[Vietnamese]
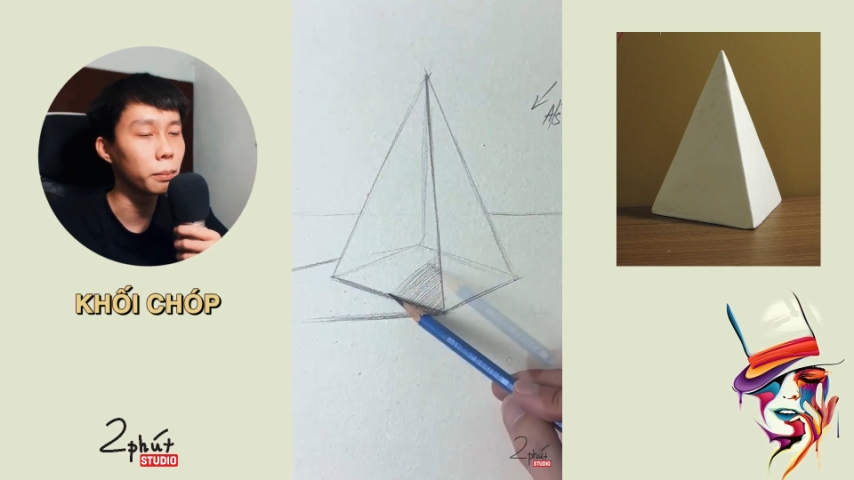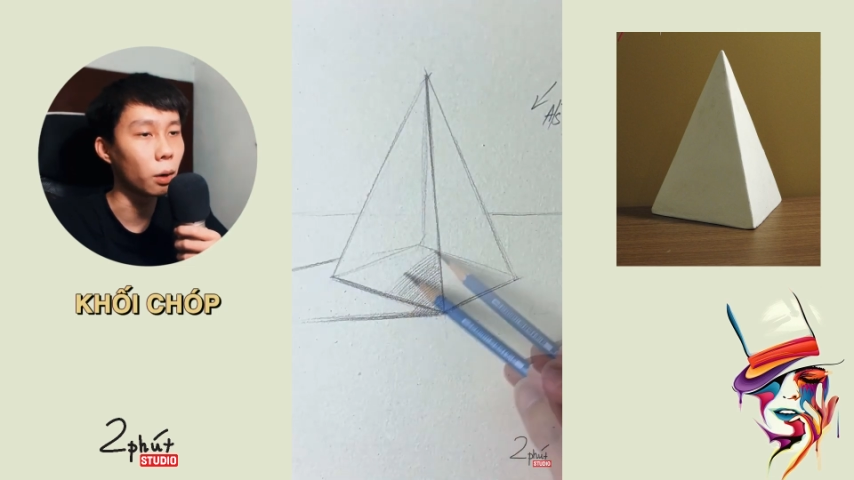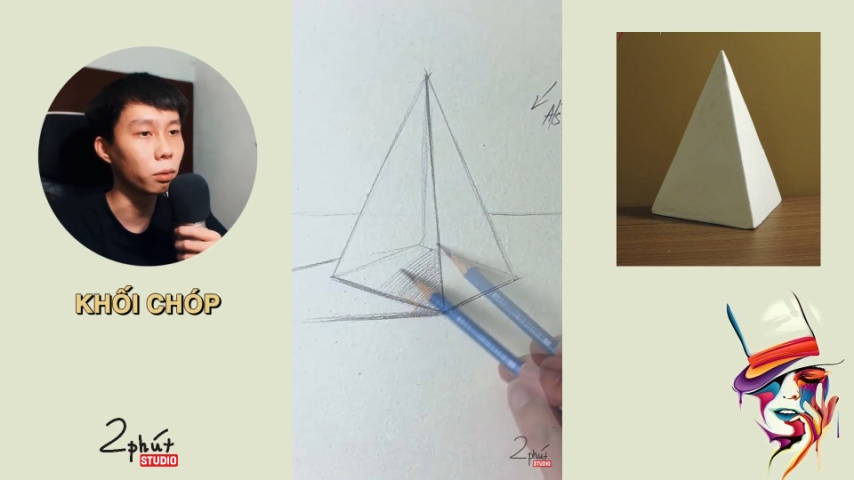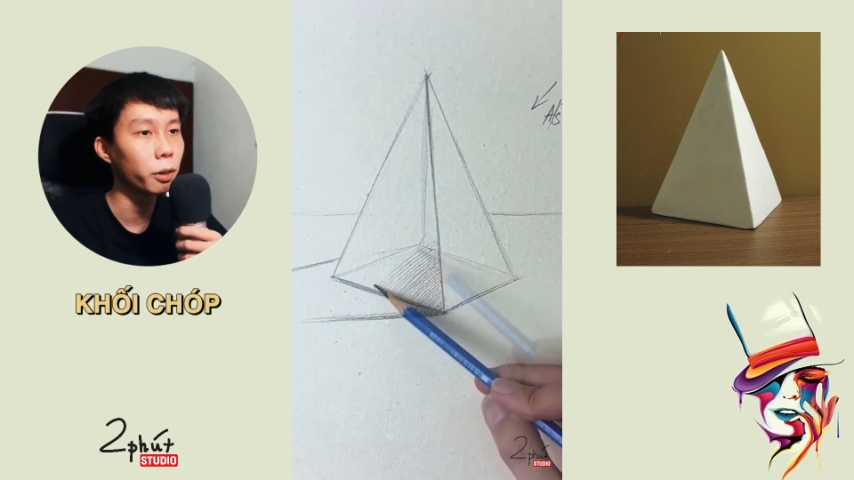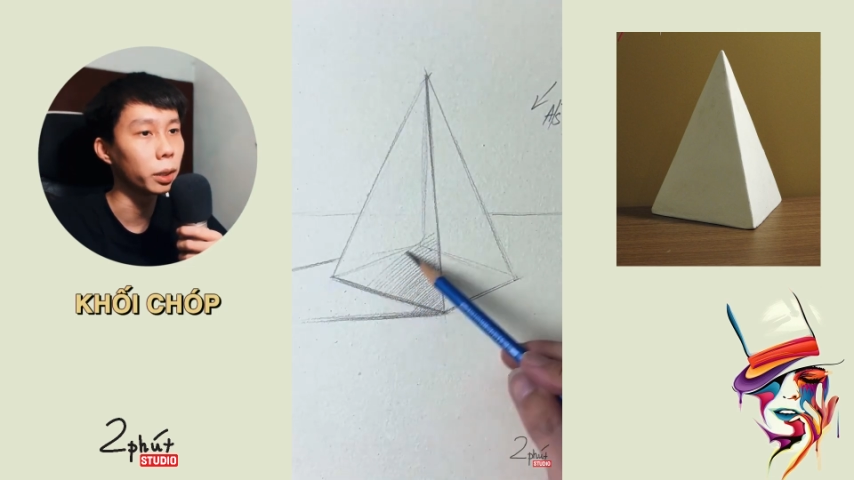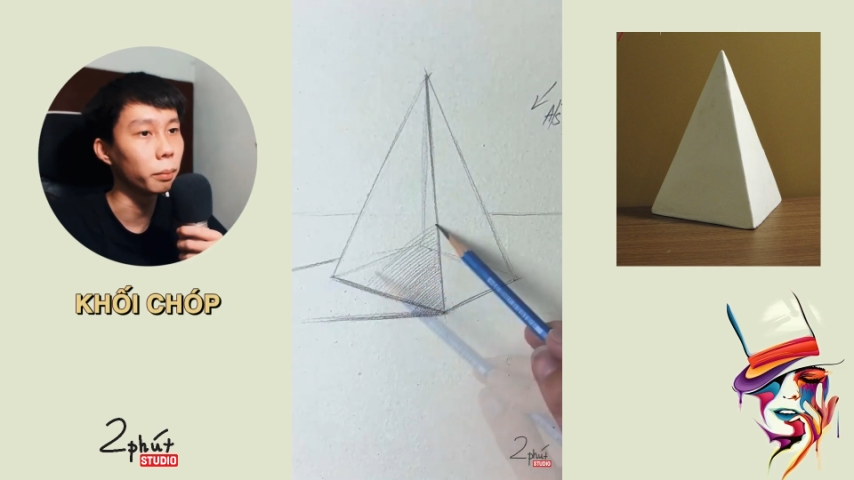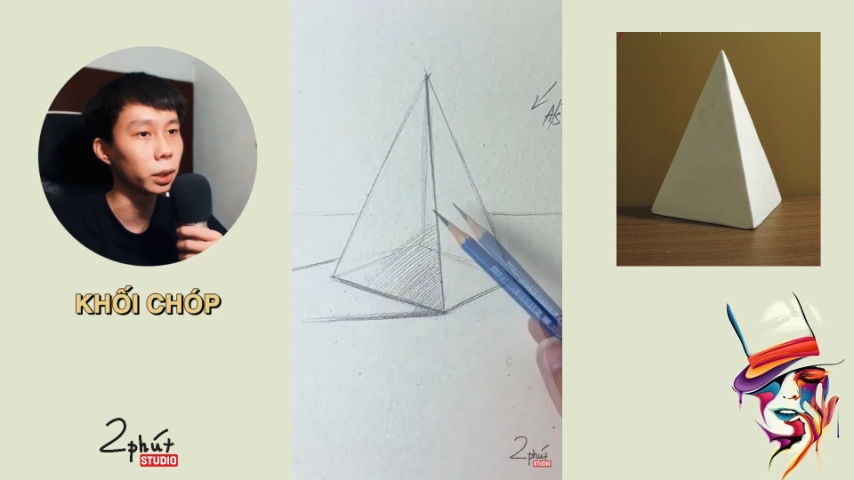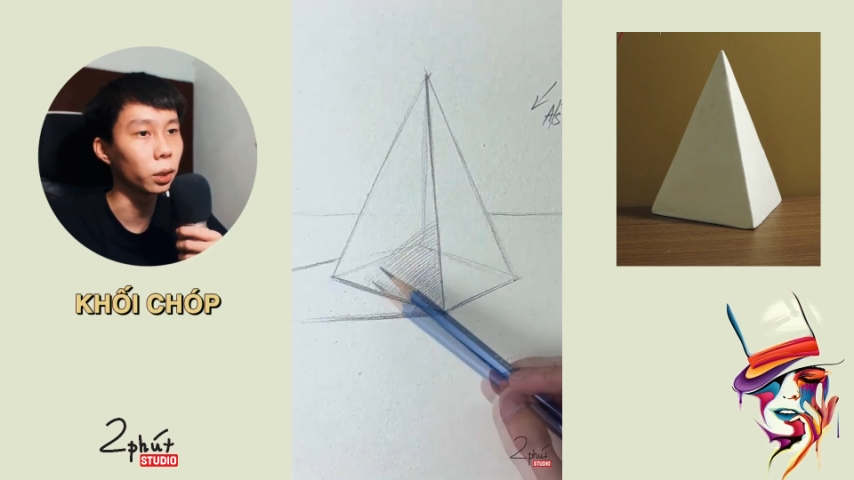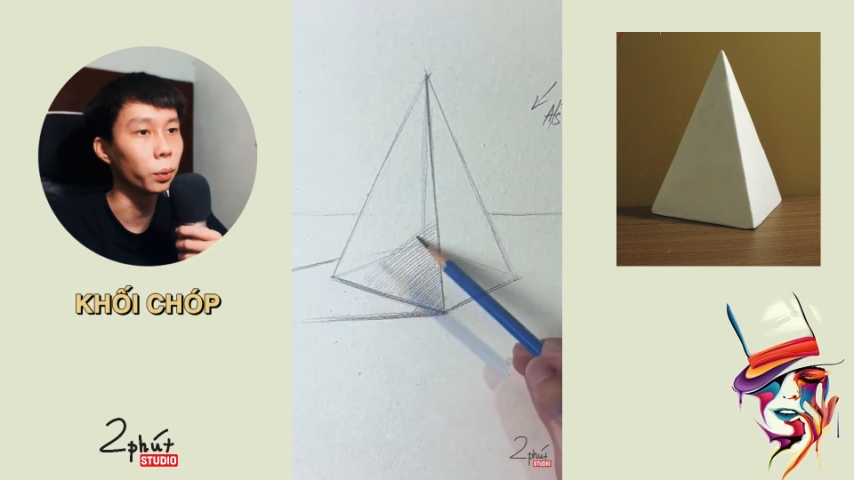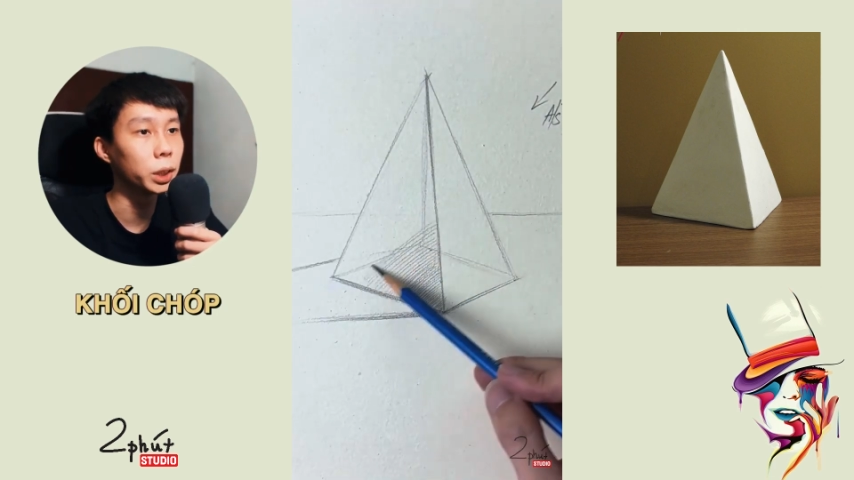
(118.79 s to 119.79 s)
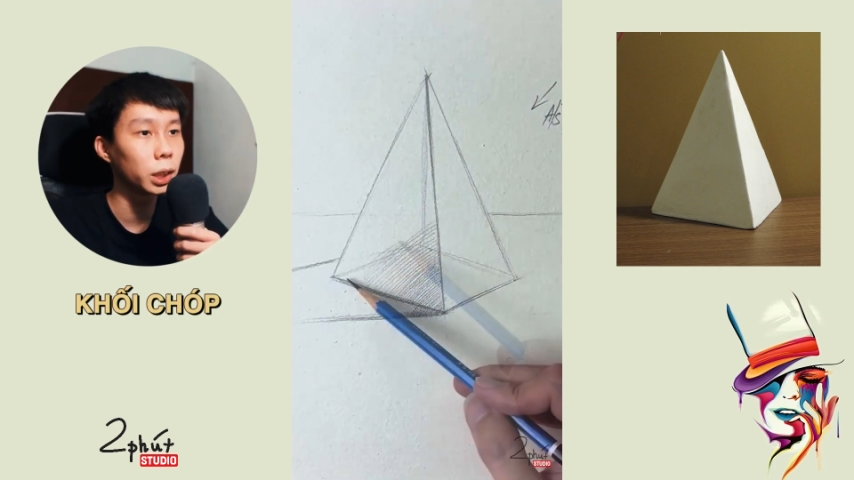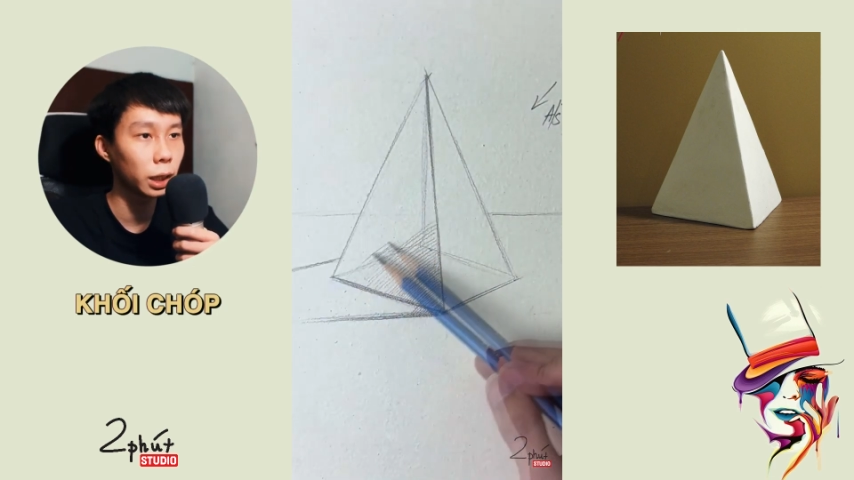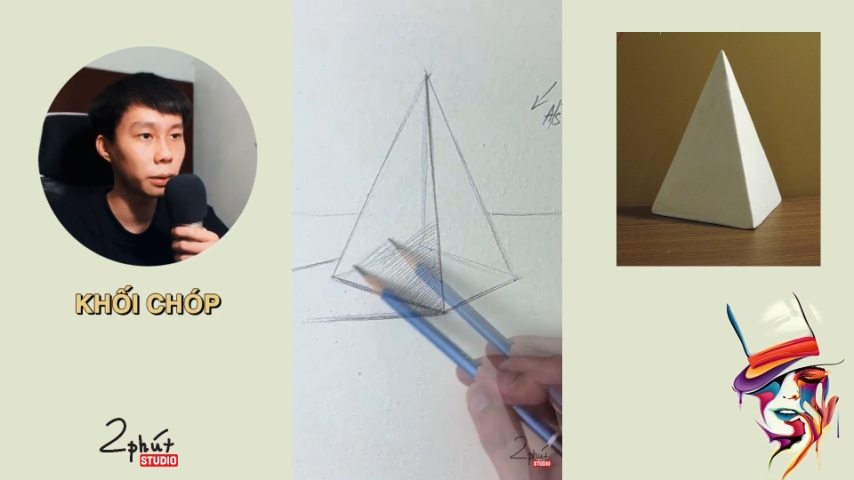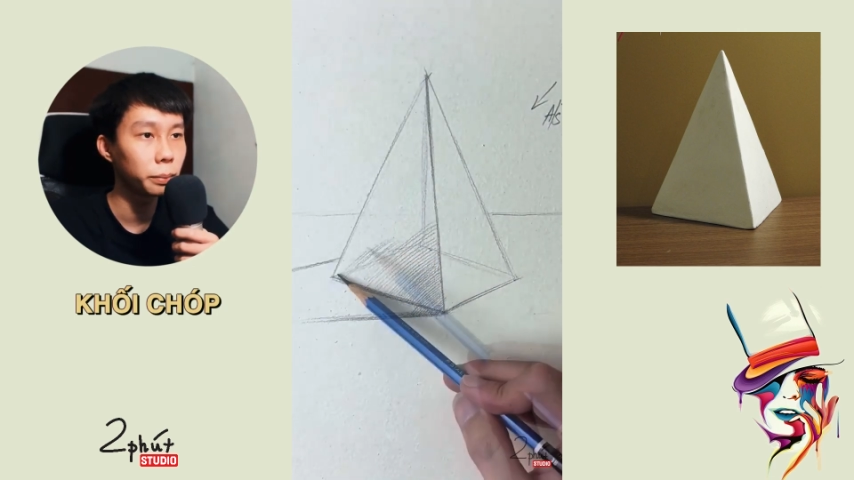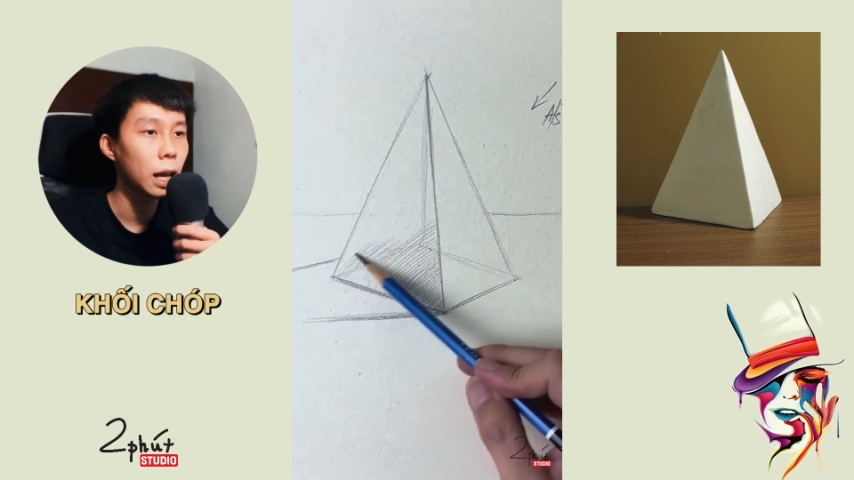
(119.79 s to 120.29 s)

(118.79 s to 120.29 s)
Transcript: bóng phần mặt tối trước nhá